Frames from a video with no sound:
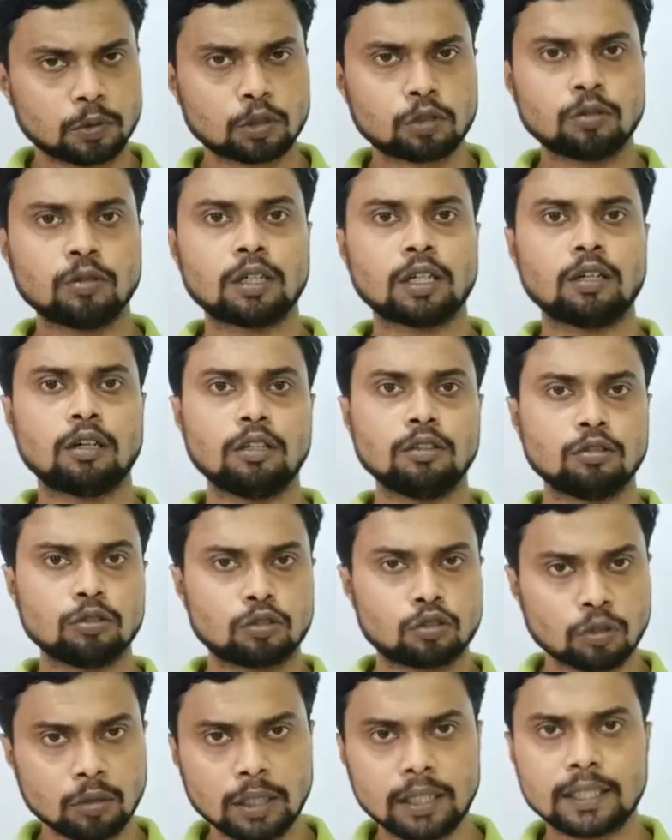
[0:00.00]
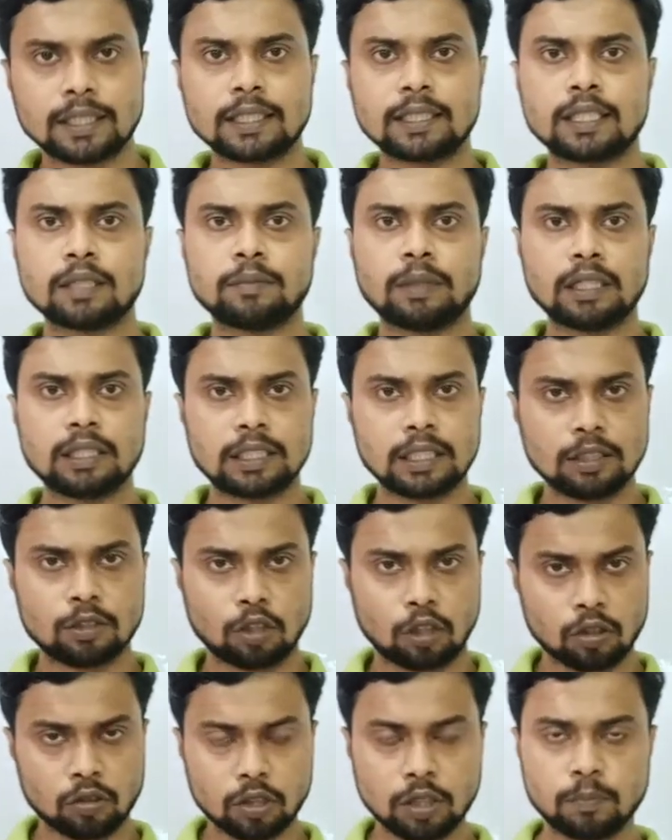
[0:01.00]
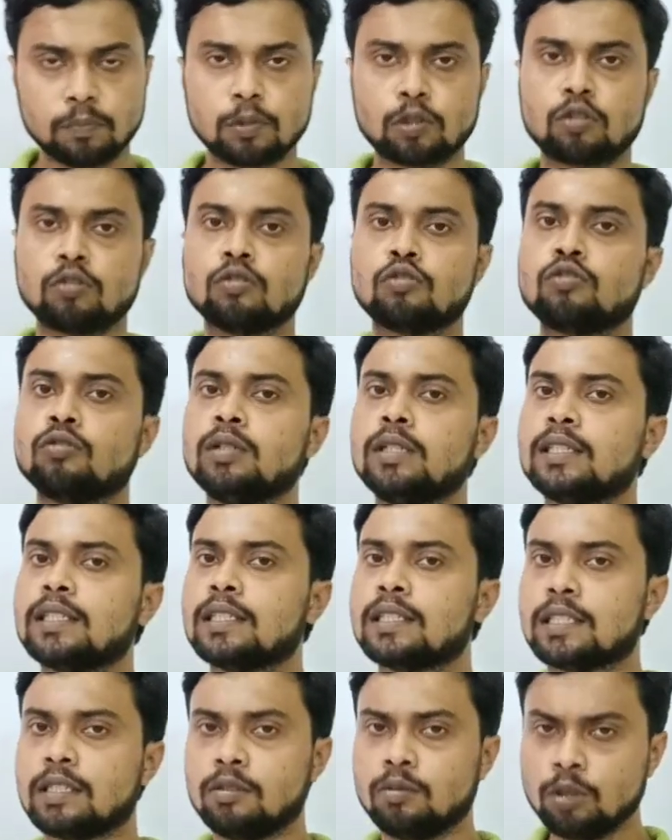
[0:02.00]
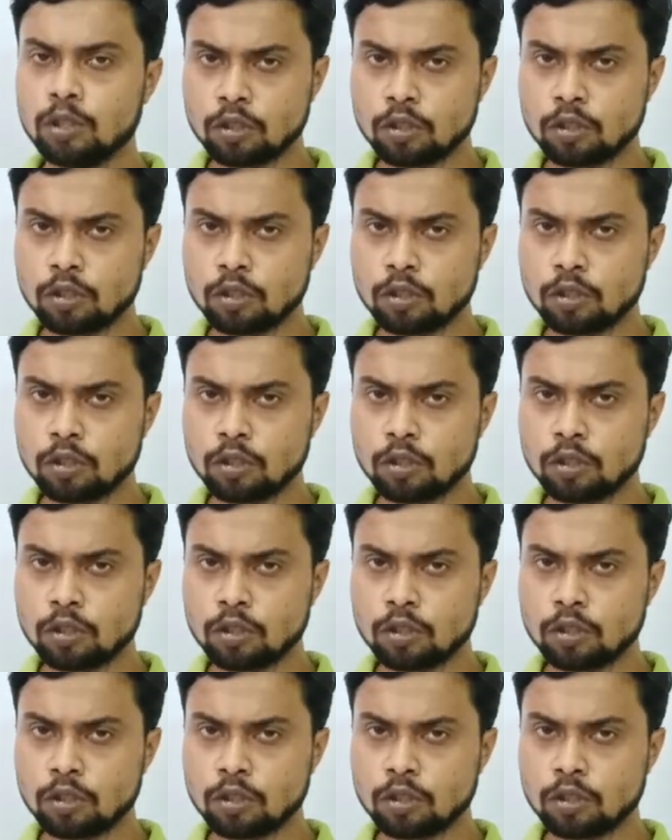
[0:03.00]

প্রশ্নটা হয়তো চলে এসেছে বা যে ধরনের প্রশ্ন চলে এসেছে